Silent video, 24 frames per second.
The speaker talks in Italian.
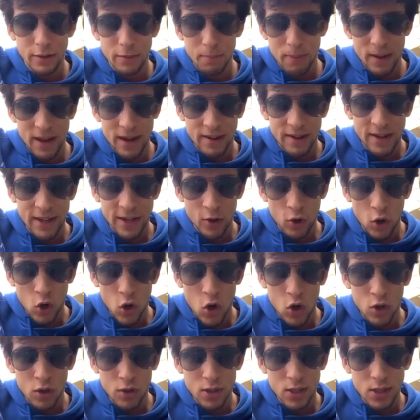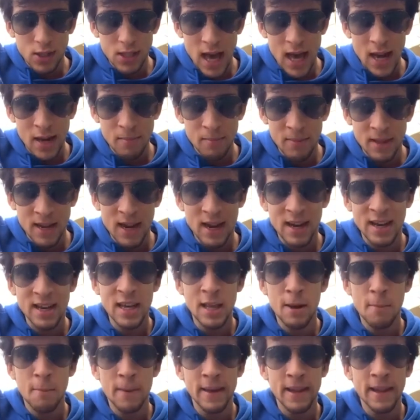Per Nicolò termina
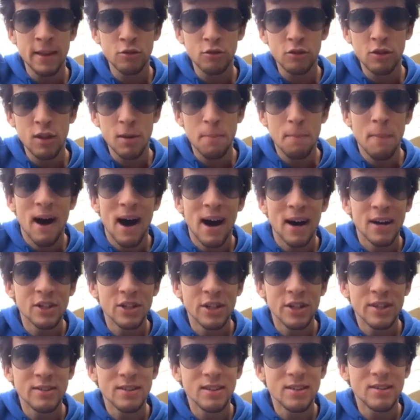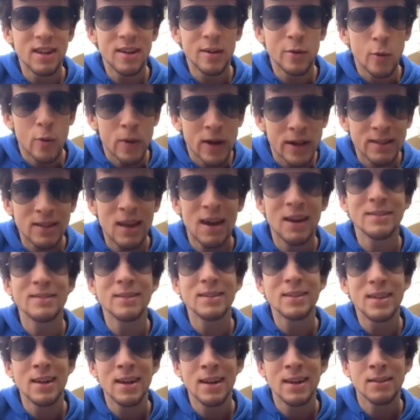il periodo di pace, di tranquillità e
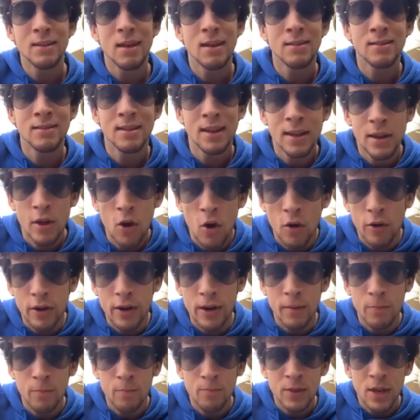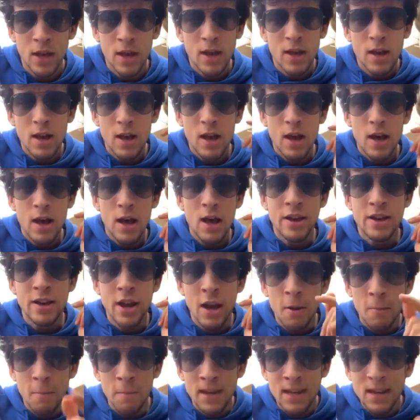di serenità interiore
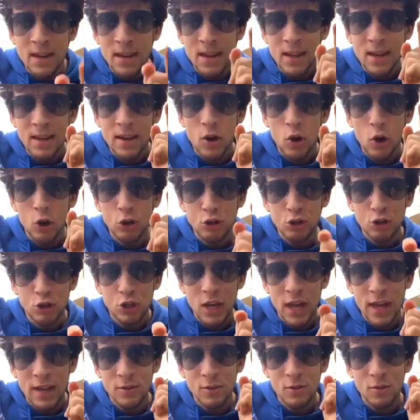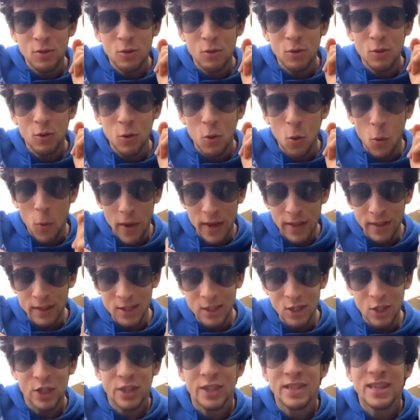nel
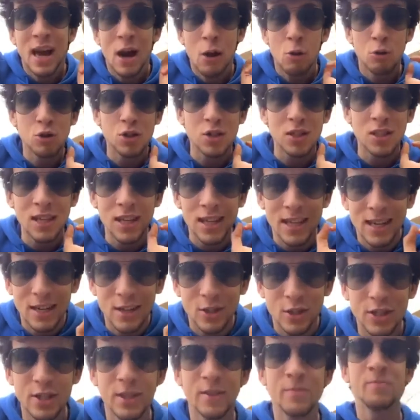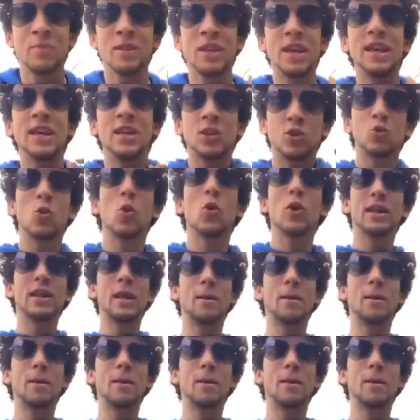1815 gli austriaci, i suoi